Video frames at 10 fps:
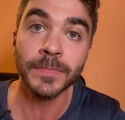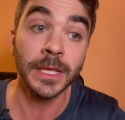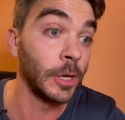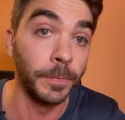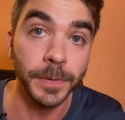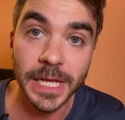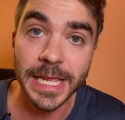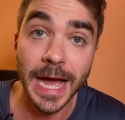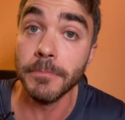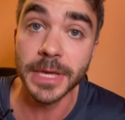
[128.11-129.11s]
Chi lo
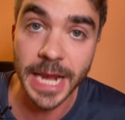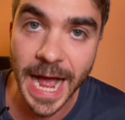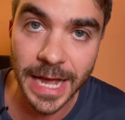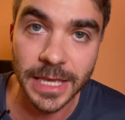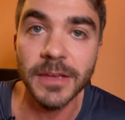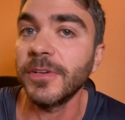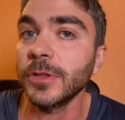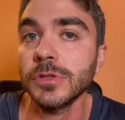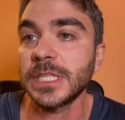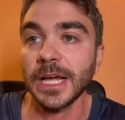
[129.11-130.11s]
piglia? Biraghi.
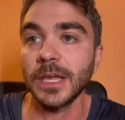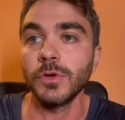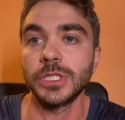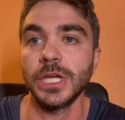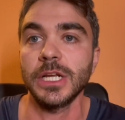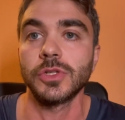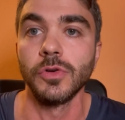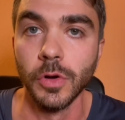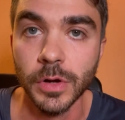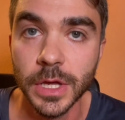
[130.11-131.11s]
Fatto sta che questo era
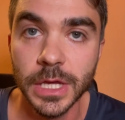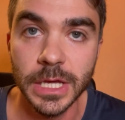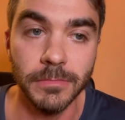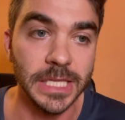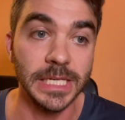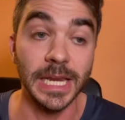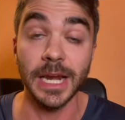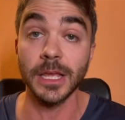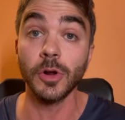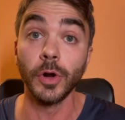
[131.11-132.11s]
solo in mezzo alla
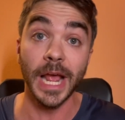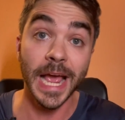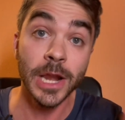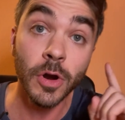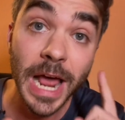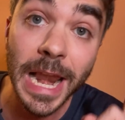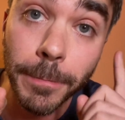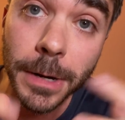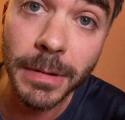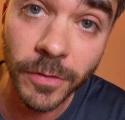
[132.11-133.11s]
rigore. E non è la
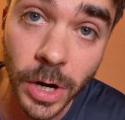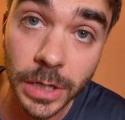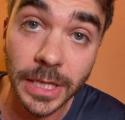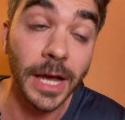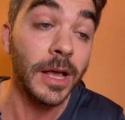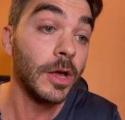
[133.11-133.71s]
prima volta.